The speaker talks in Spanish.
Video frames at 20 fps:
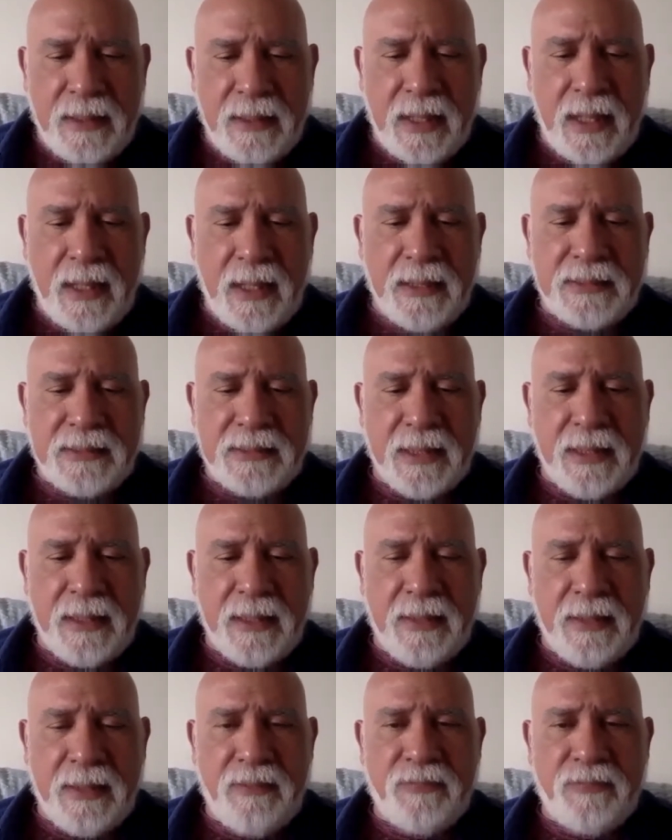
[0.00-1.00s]
Él es
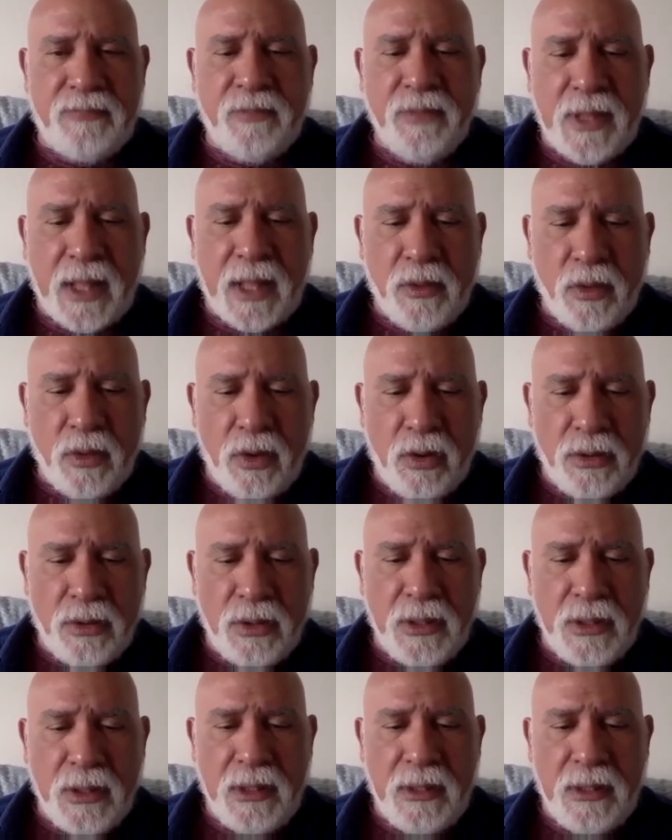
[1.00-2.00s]
el
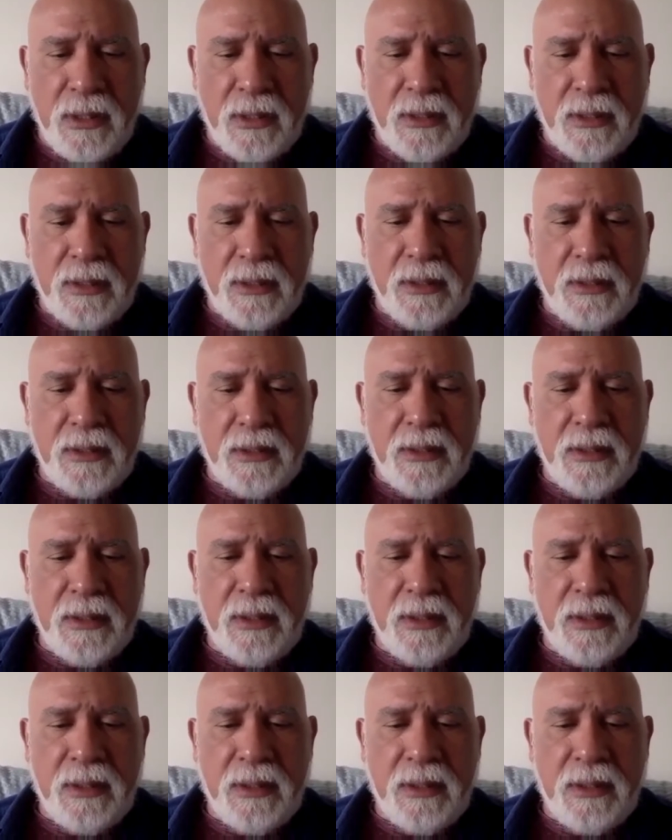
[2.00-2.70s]
fundador y,